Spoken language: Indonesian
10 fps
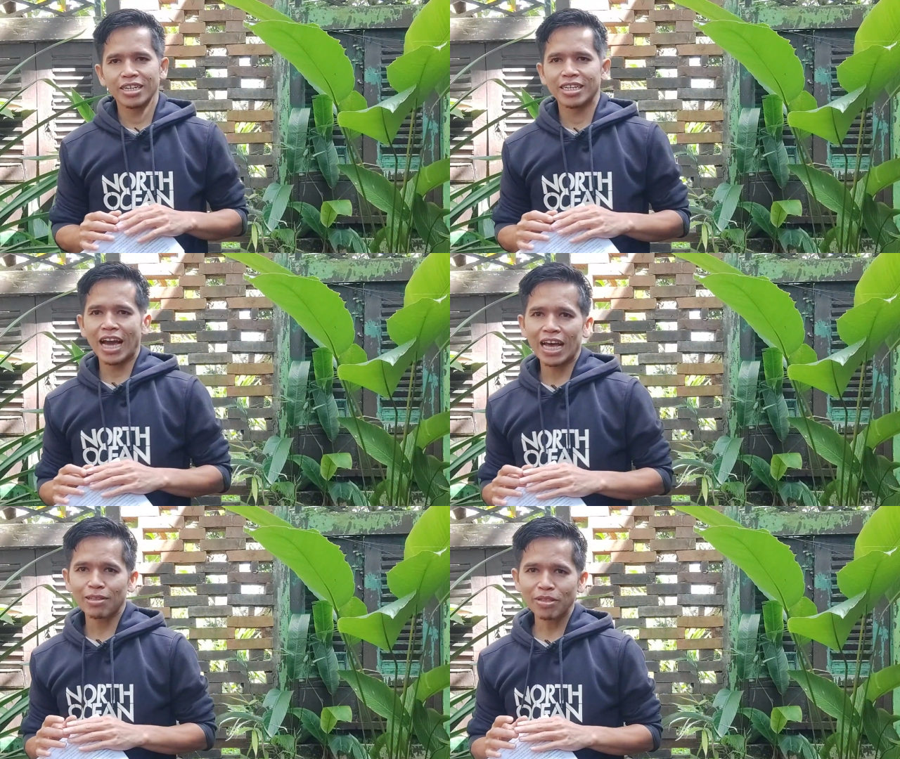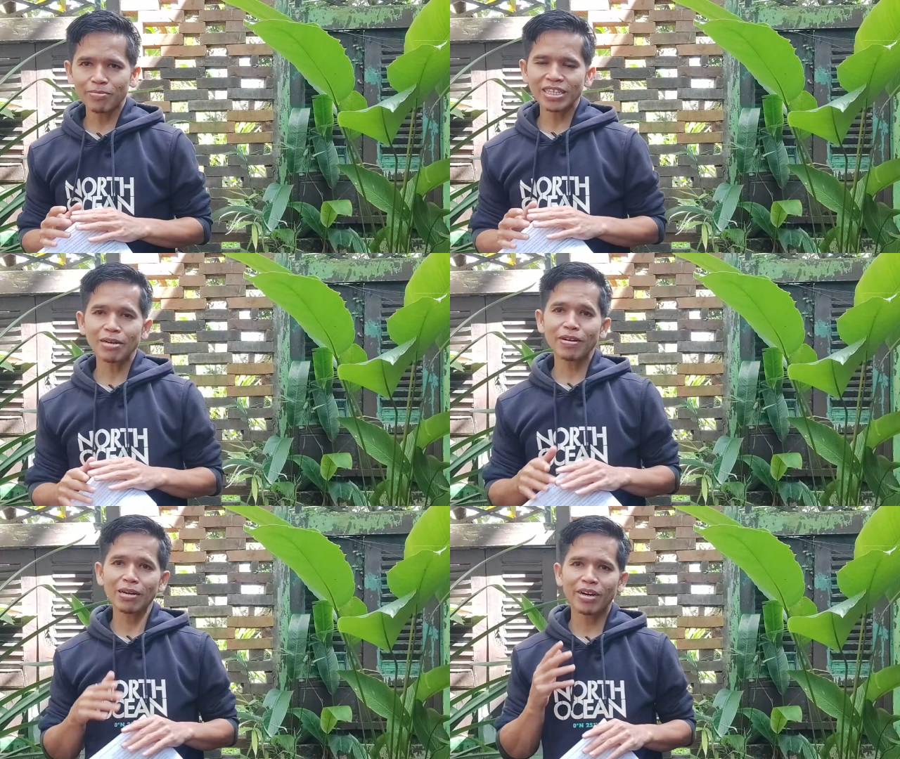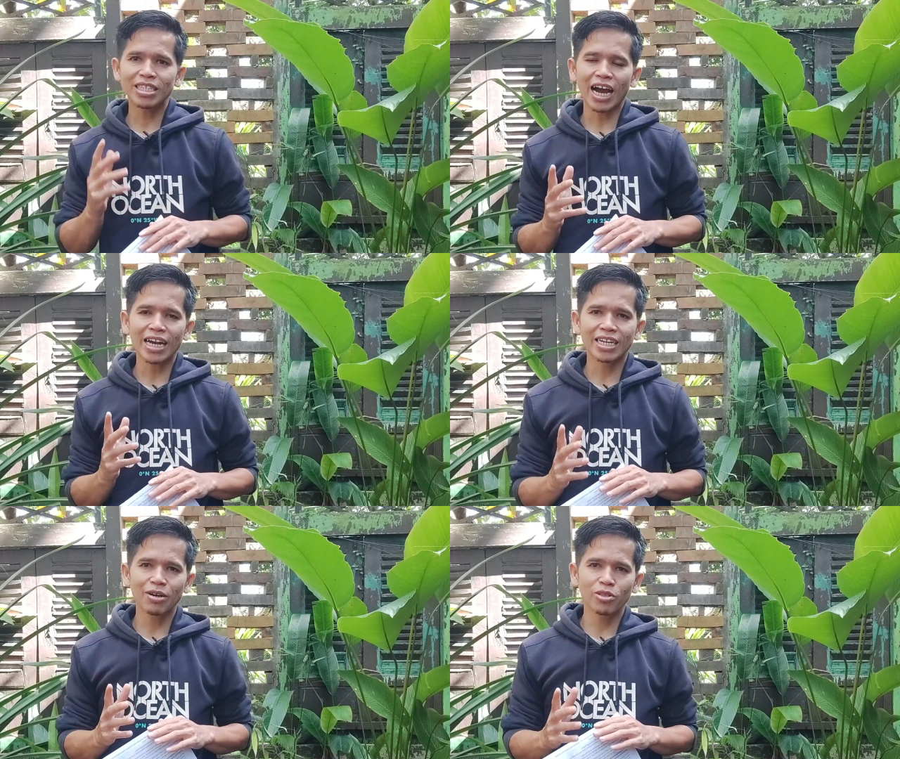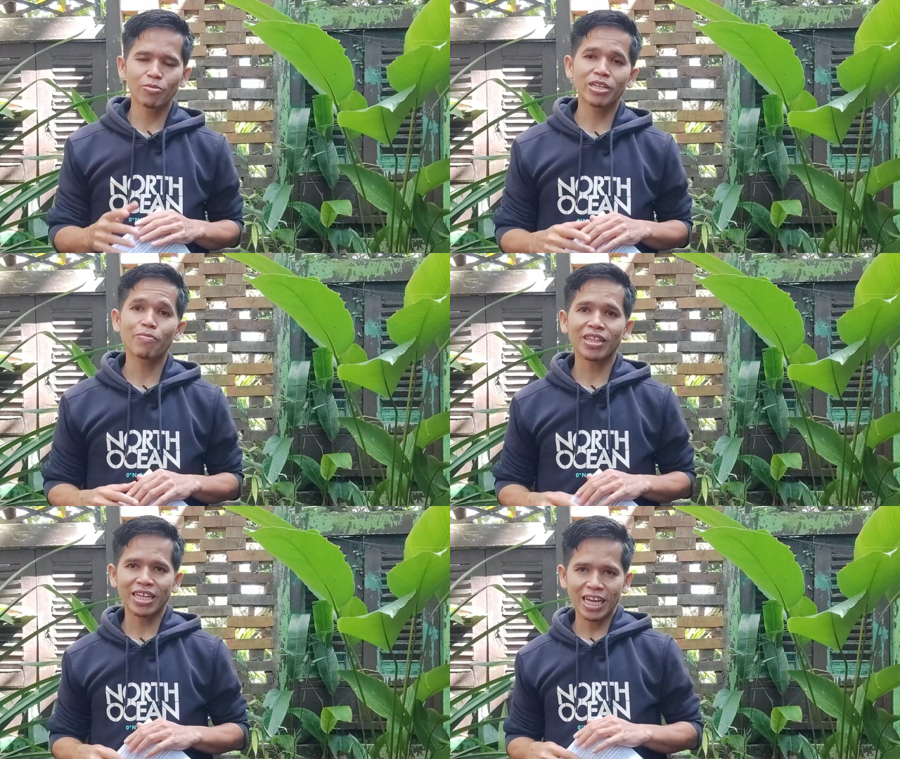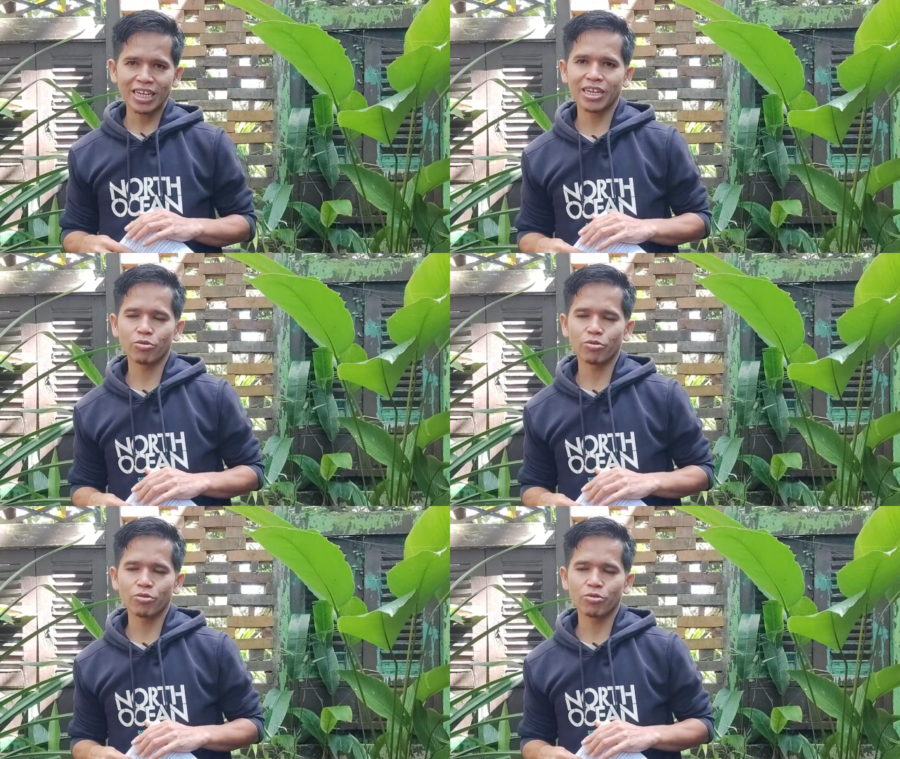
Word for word: Nah, teman-teman saya ingin mengajak Anda untuk menjawab pertanyaan yang